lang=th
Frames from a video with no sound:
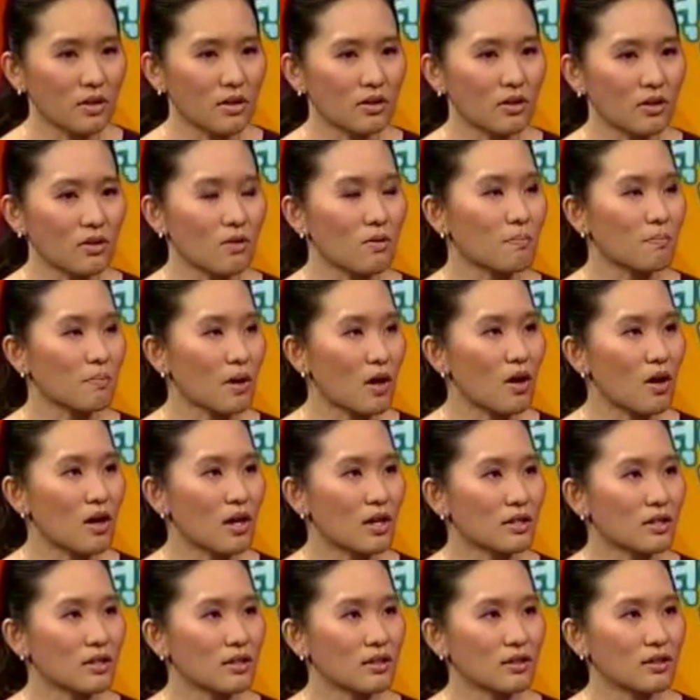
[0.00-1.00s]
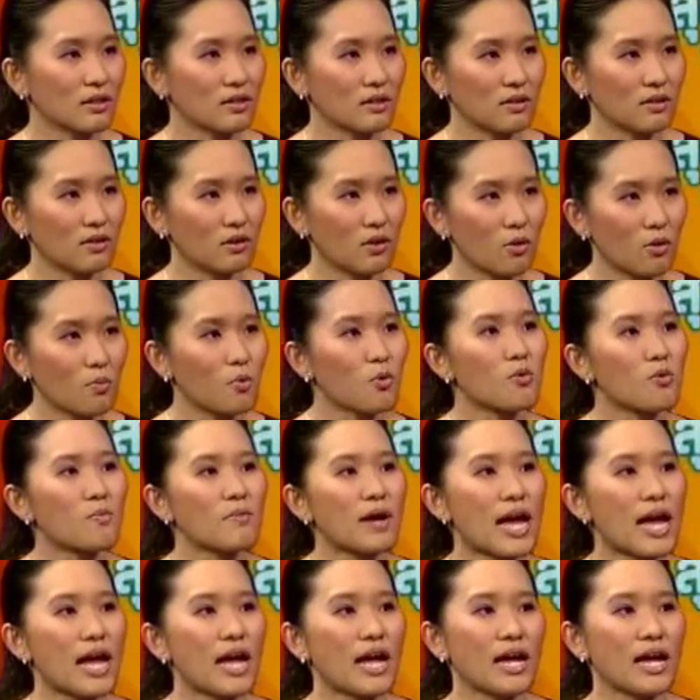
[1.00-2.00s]
หมอโรคปอด โรคภู
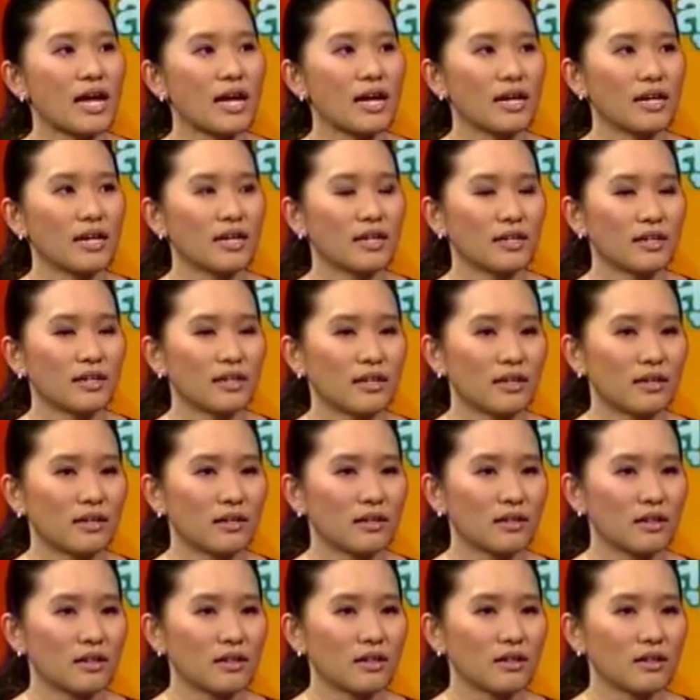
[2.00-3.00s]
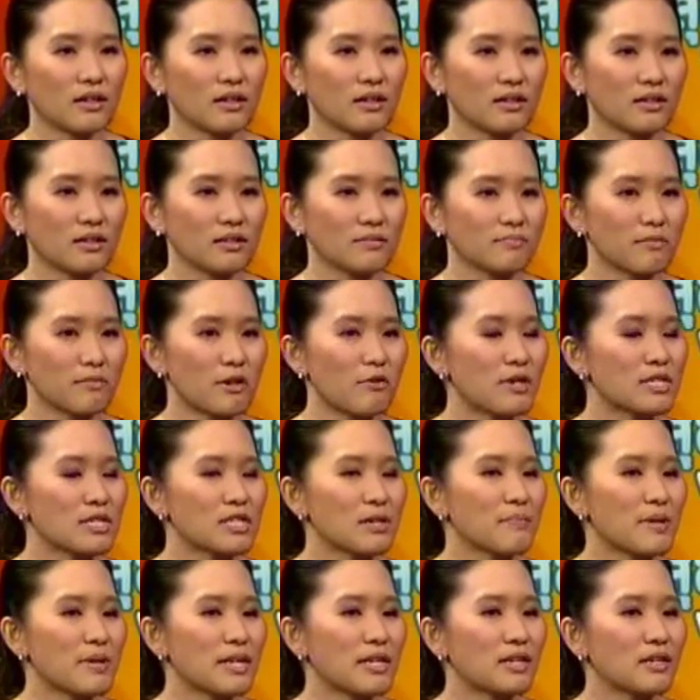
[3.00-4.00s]
มิแพ้ไม่ว่า
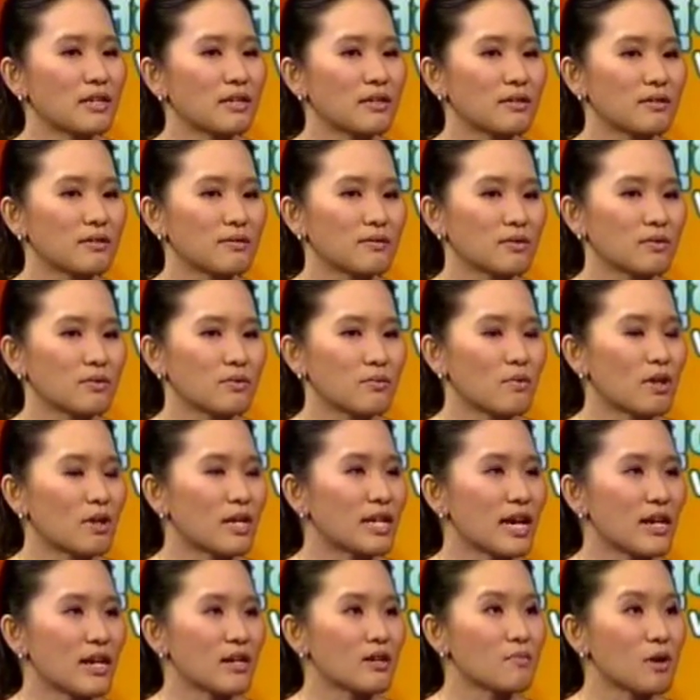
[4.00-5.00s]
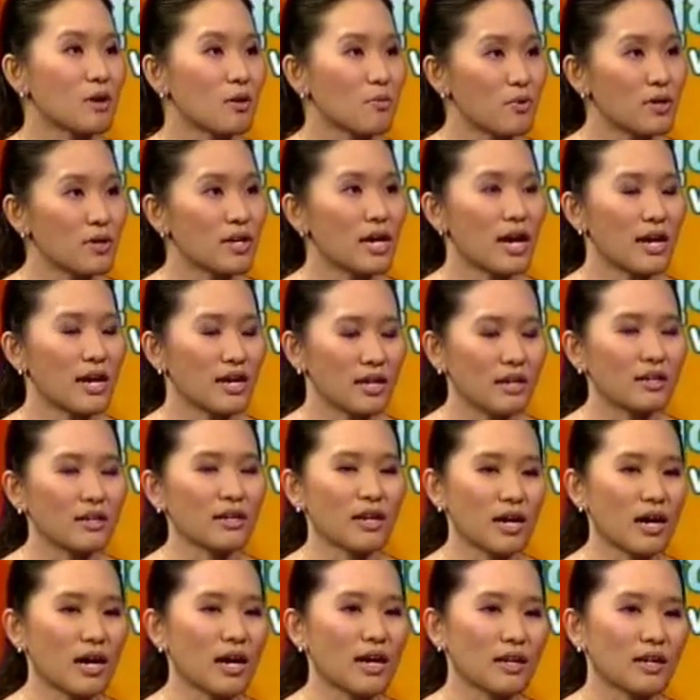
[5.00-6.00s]
จะเป็นหมอเด็กหรือหมอผู้ใหญ่
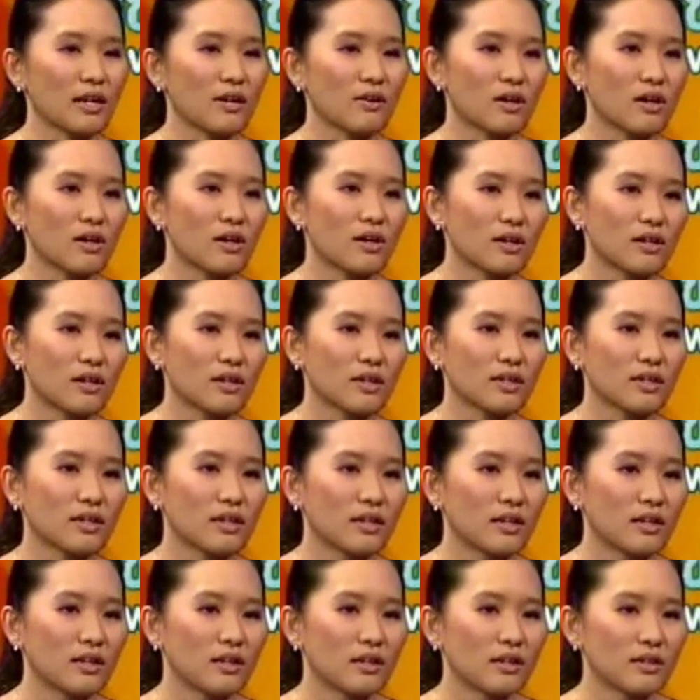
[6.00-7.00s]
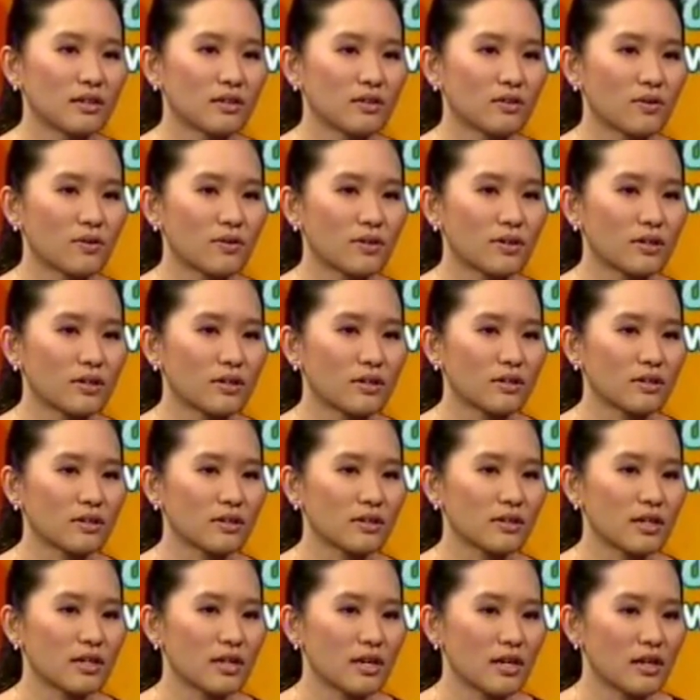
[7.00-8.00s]
นะคะแล้วก็คน
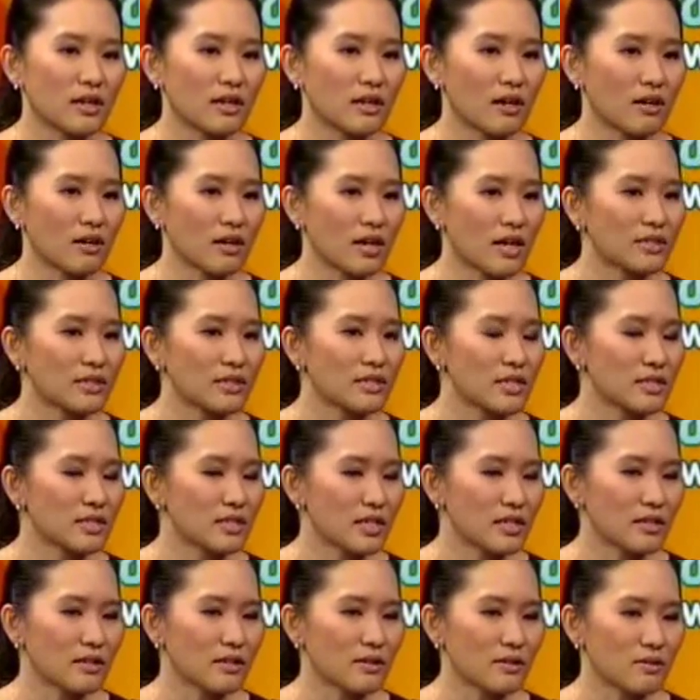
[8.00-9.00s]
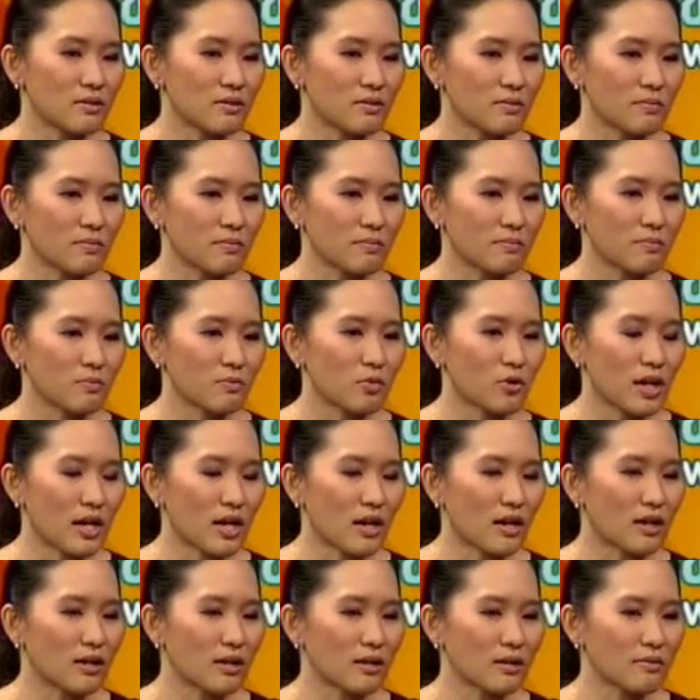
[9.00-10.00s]
นอกนั้นจริง ๆบุค
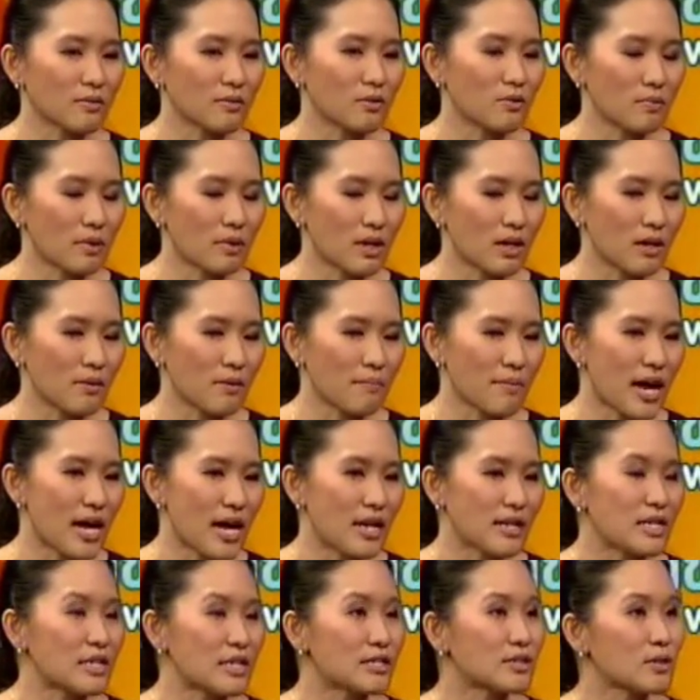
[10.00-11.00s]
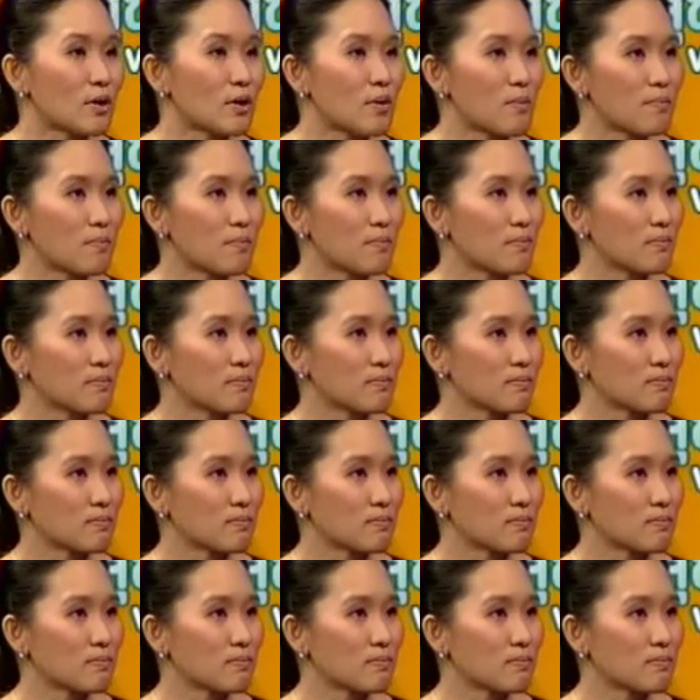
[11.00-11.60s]
ลากรแพทย์ที่จบ